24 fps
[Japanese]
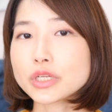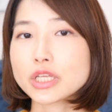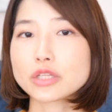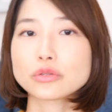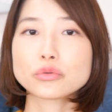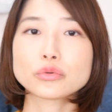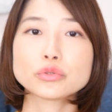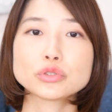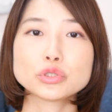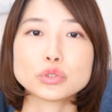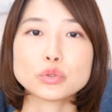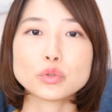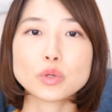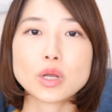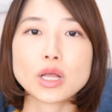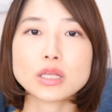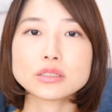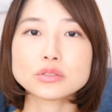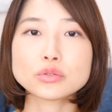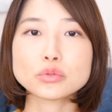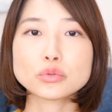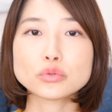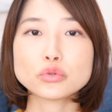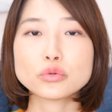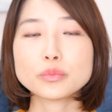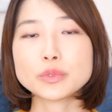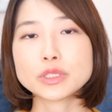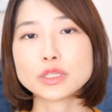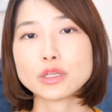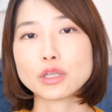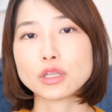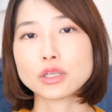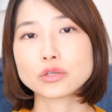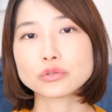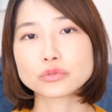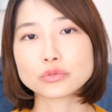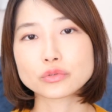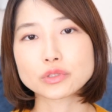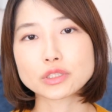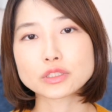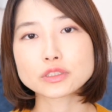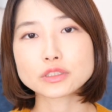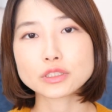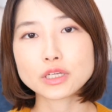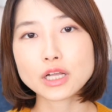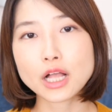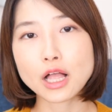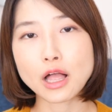り特徴感想を述べていくので
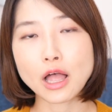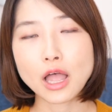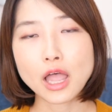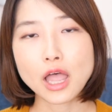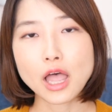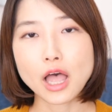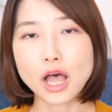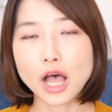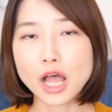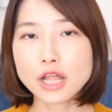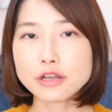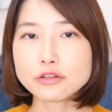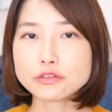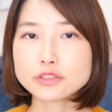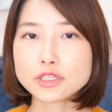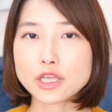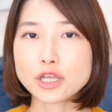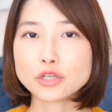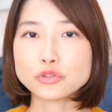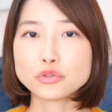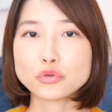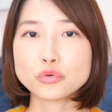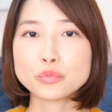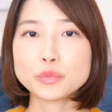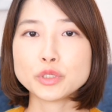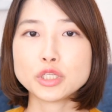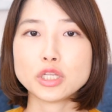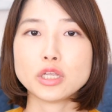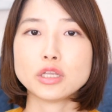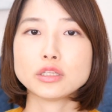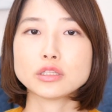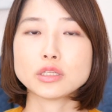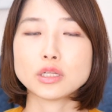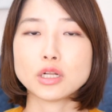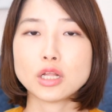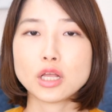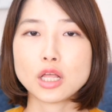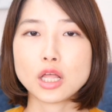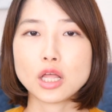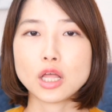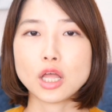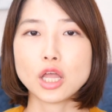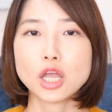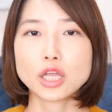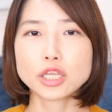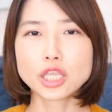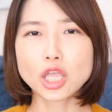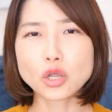すが、あるサイトを見ていた
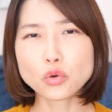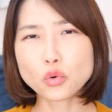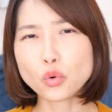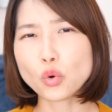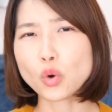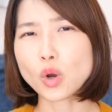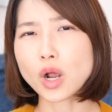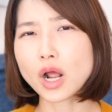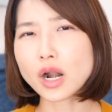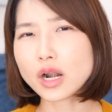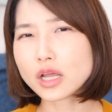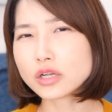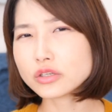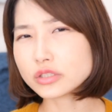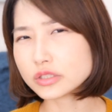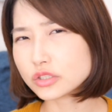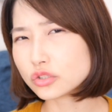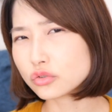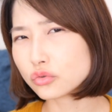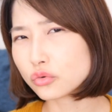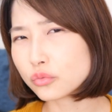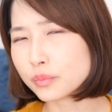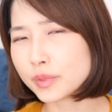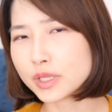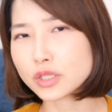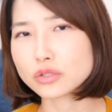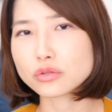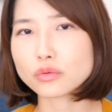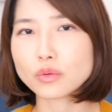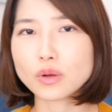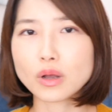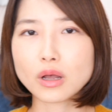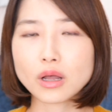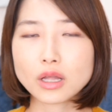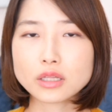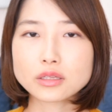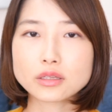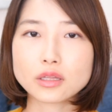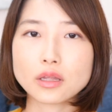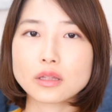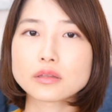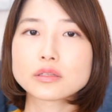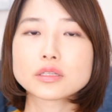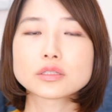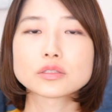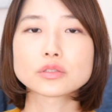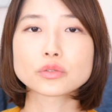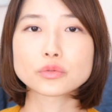ら結構辛口コメントがあった
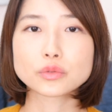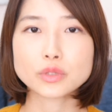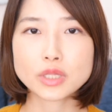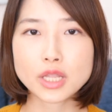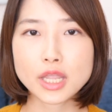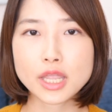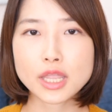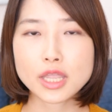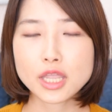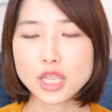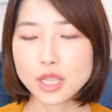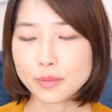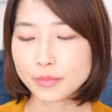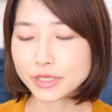んですよね。